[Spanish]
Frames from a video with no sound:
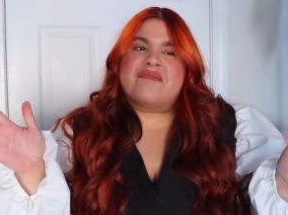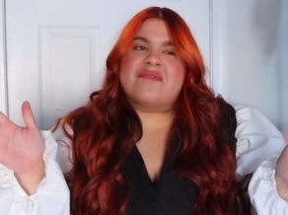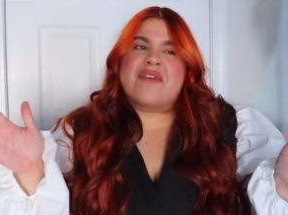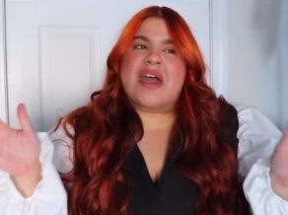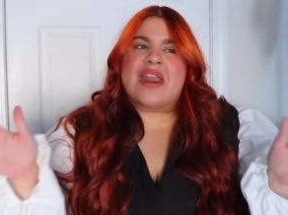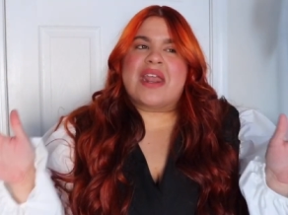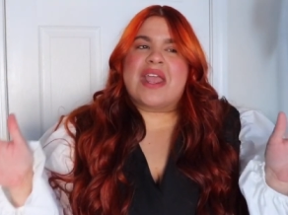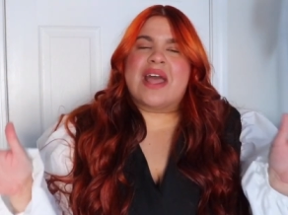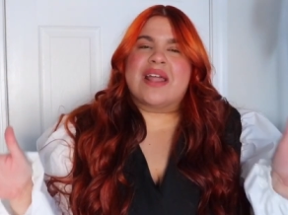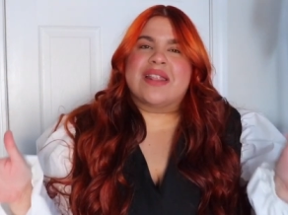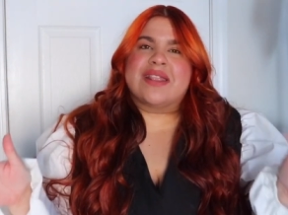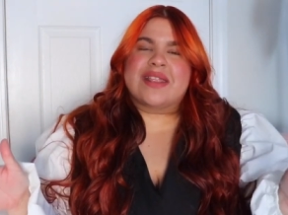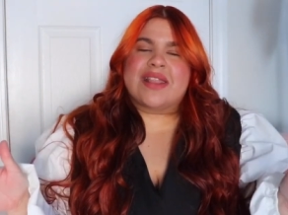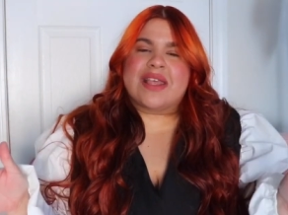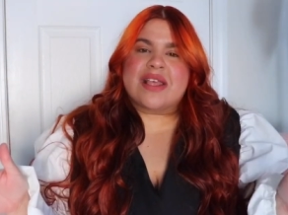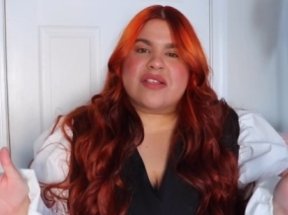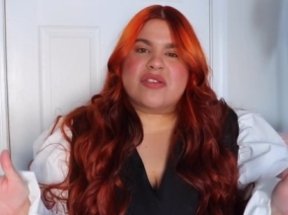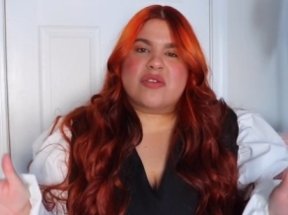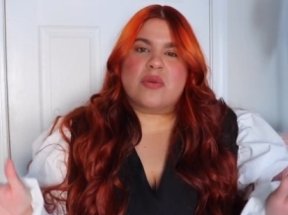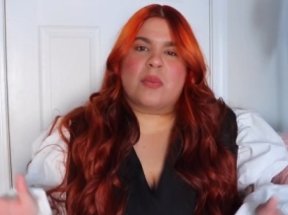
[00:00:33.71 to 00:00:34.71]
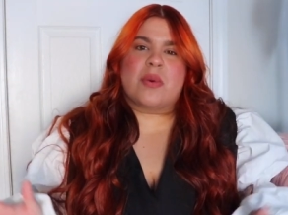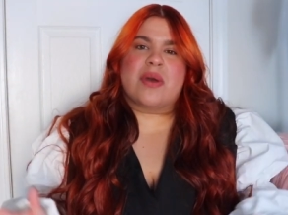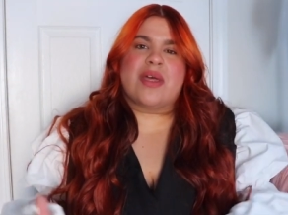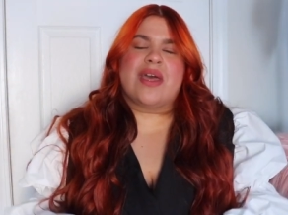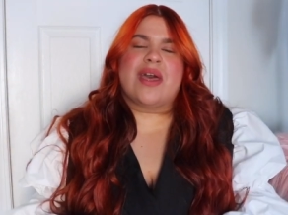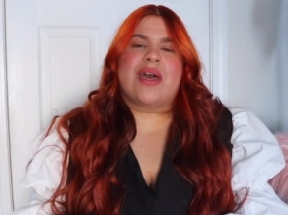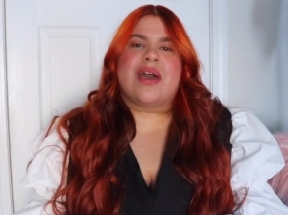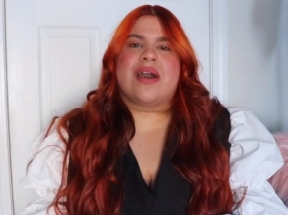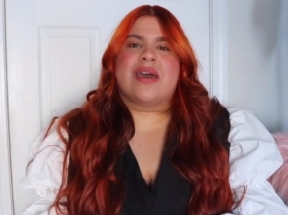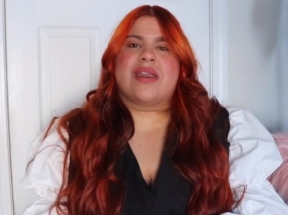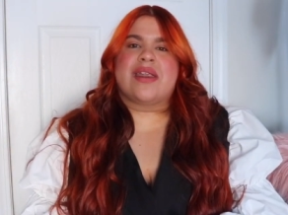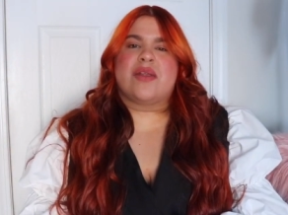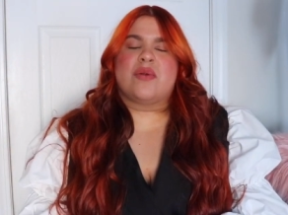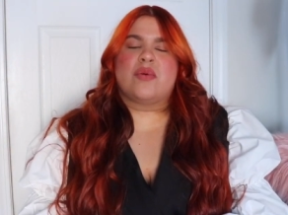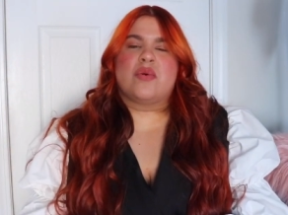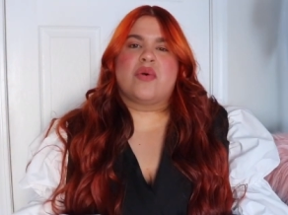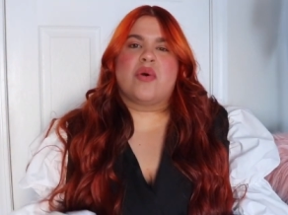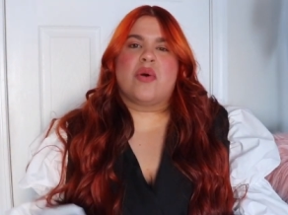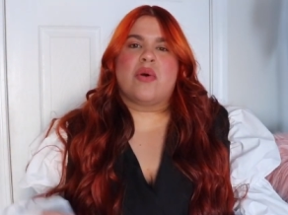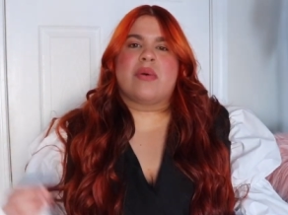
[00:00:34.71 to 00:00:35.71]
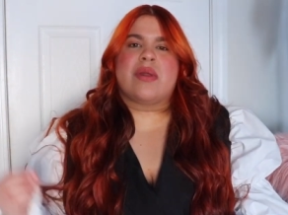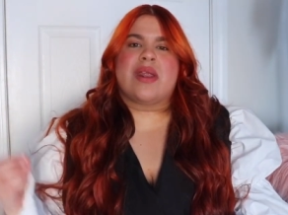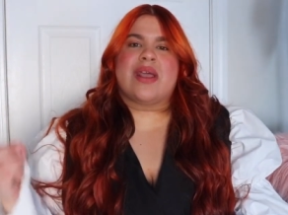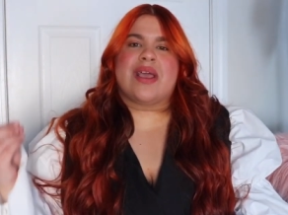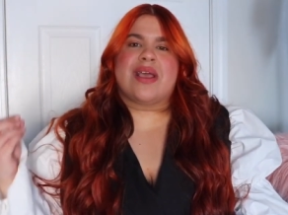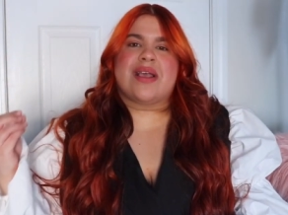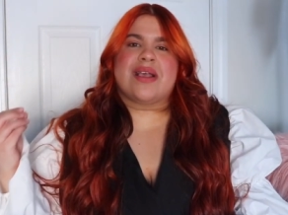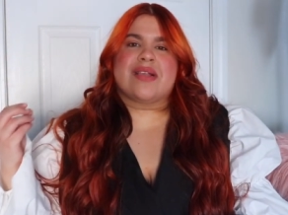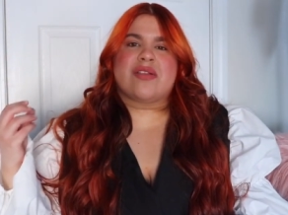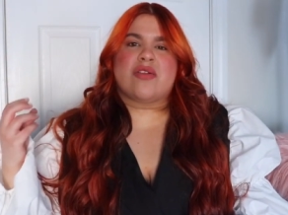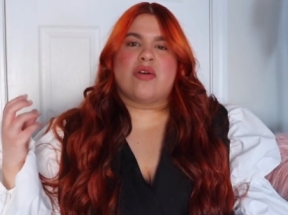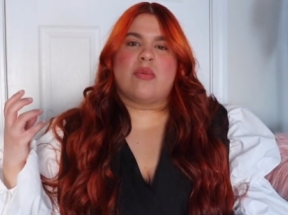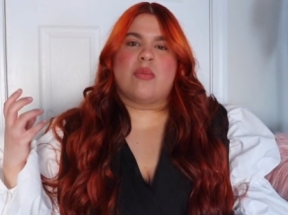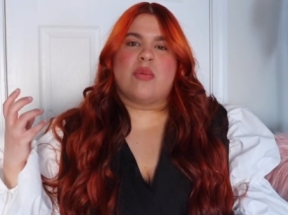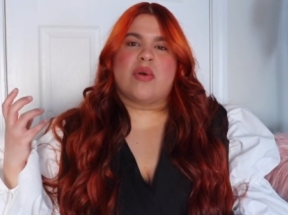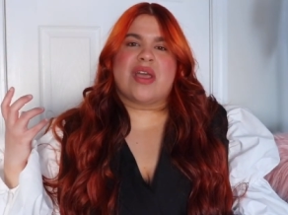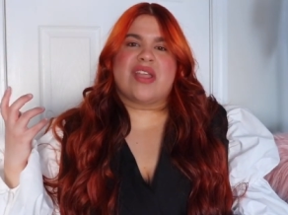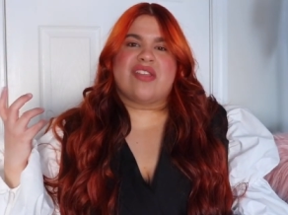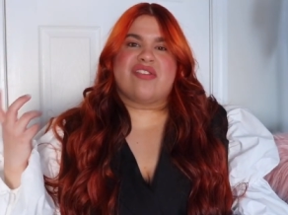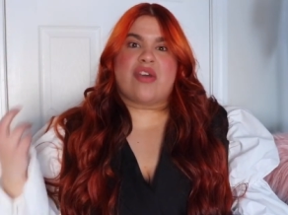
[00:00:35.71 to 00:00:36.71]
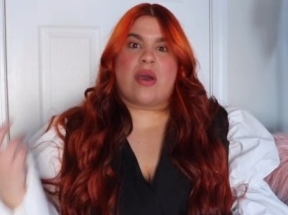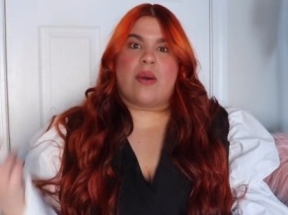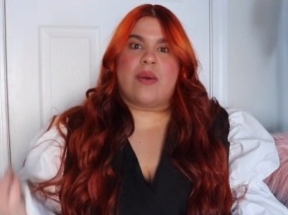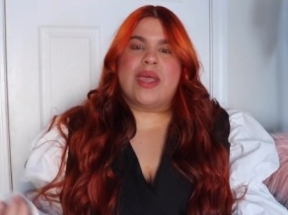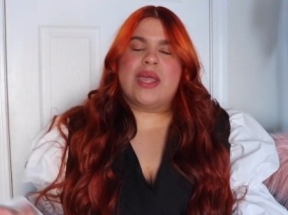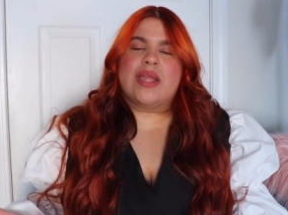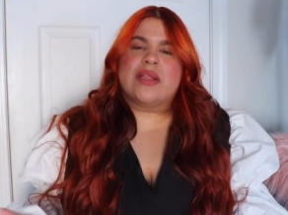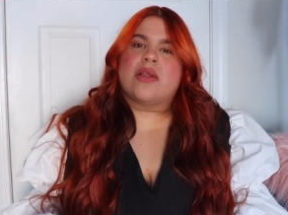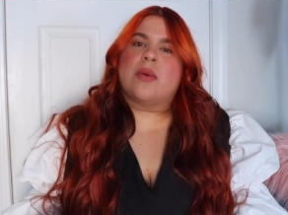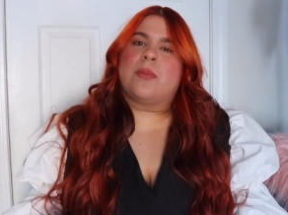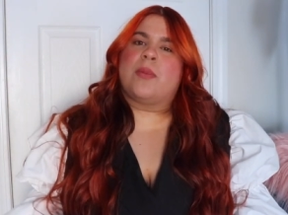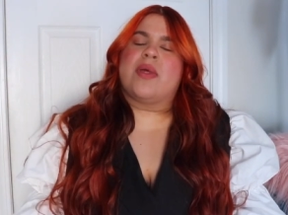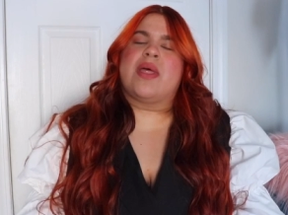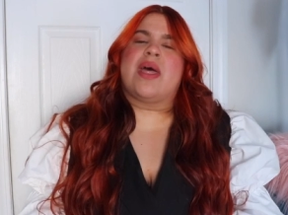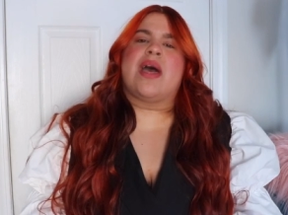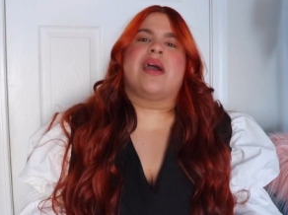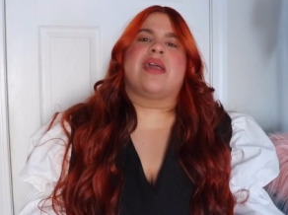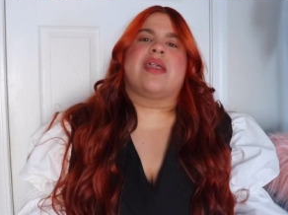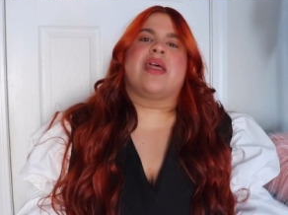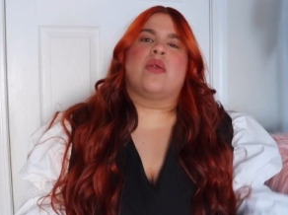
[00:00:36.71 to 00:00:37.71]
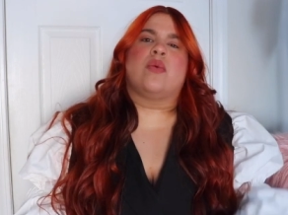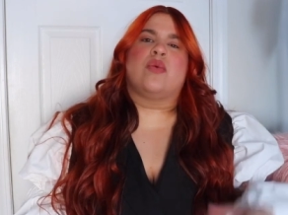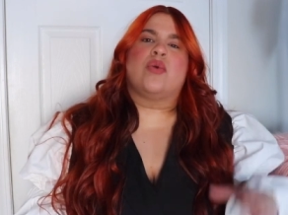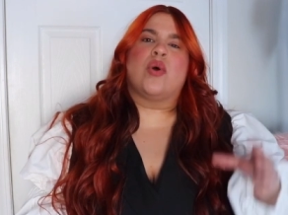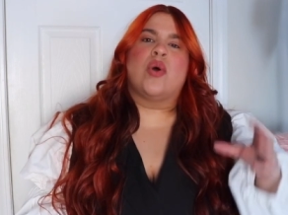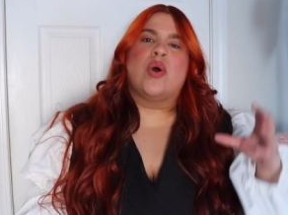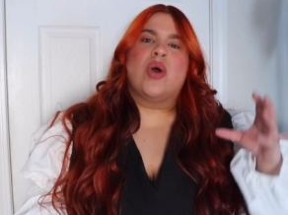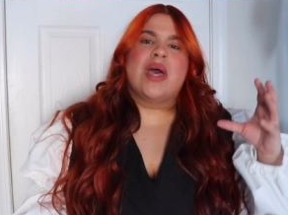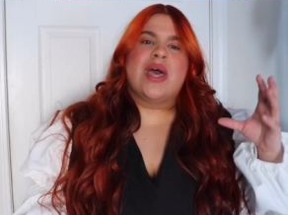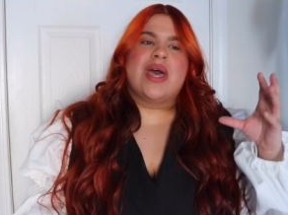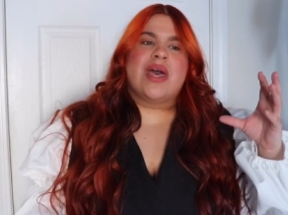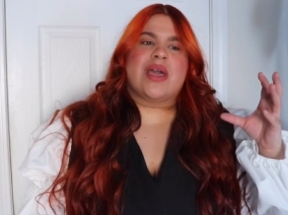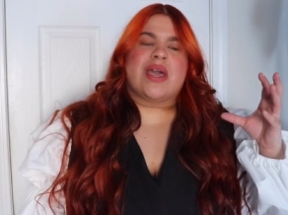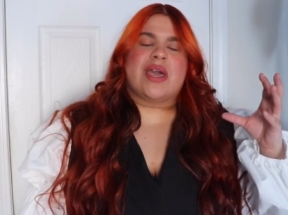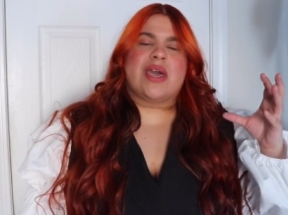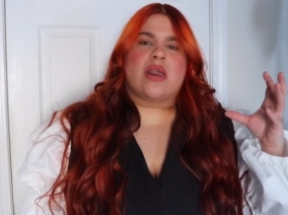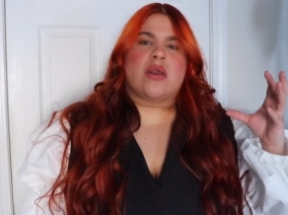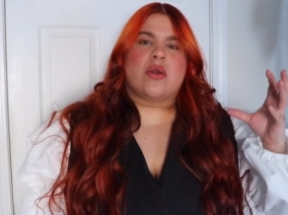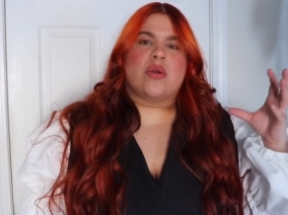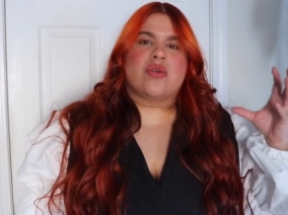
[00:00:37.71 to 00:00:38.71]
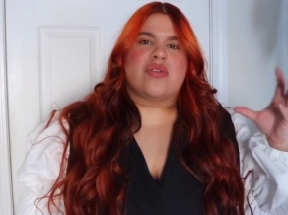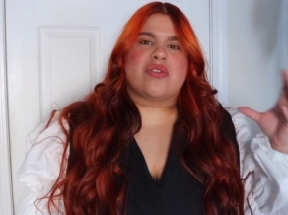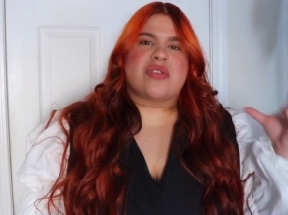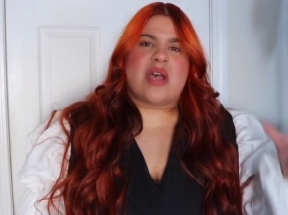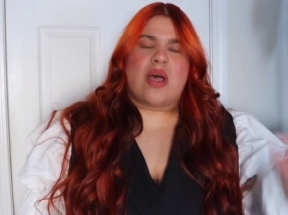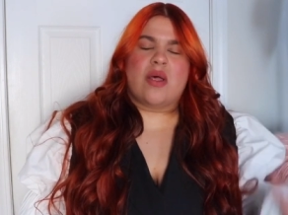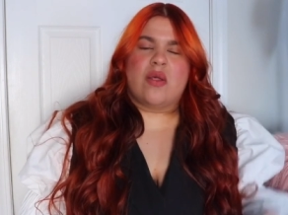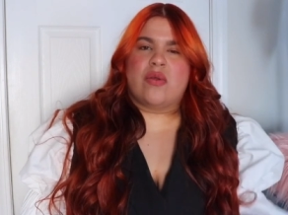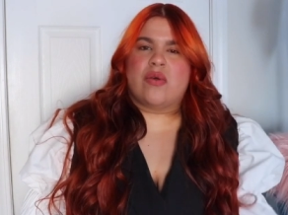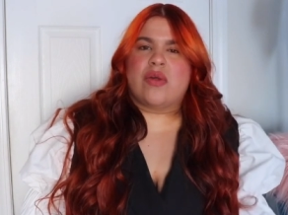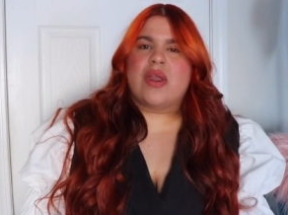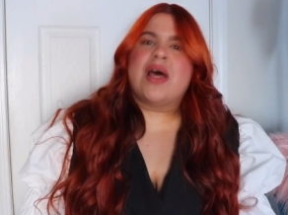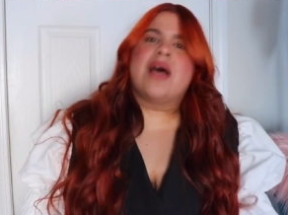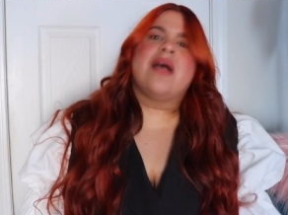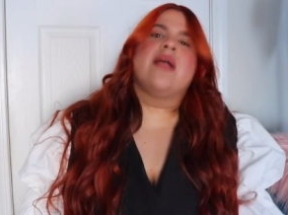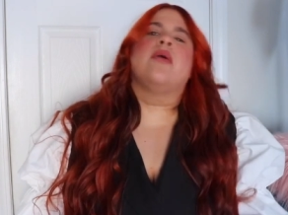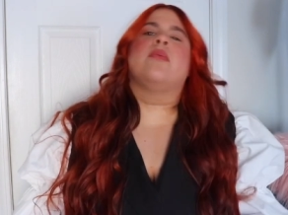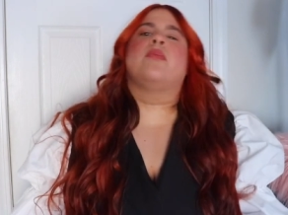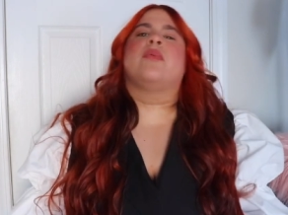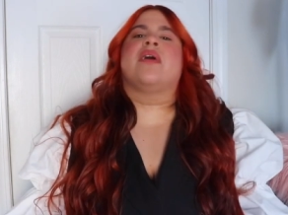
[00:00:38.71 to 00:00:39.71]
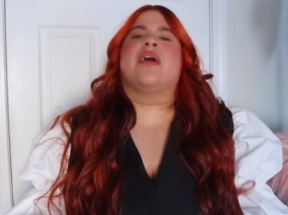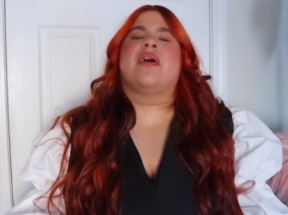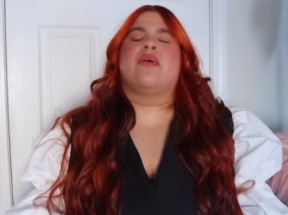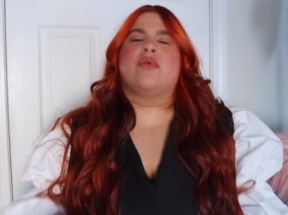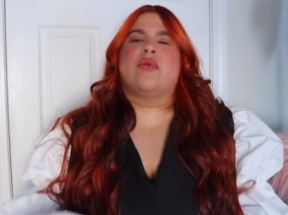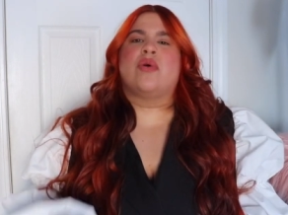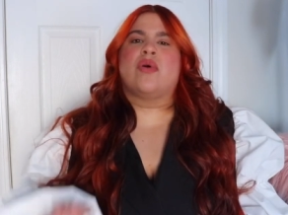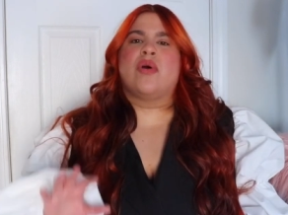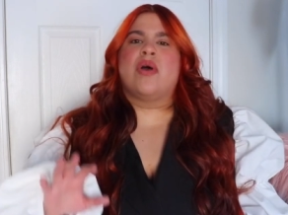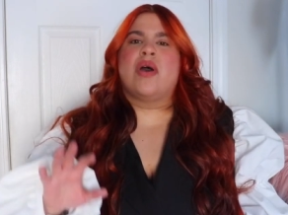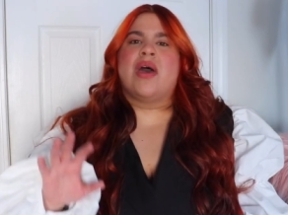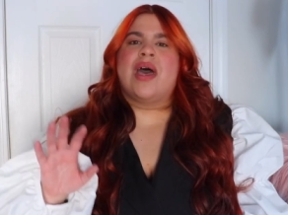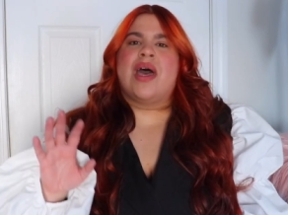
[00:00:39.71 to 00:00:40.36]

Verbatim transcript: variantes. Tú puedes agarrar un cobre que es como que chavito, puedes agarrar uno que es rosa dorado, puedes uno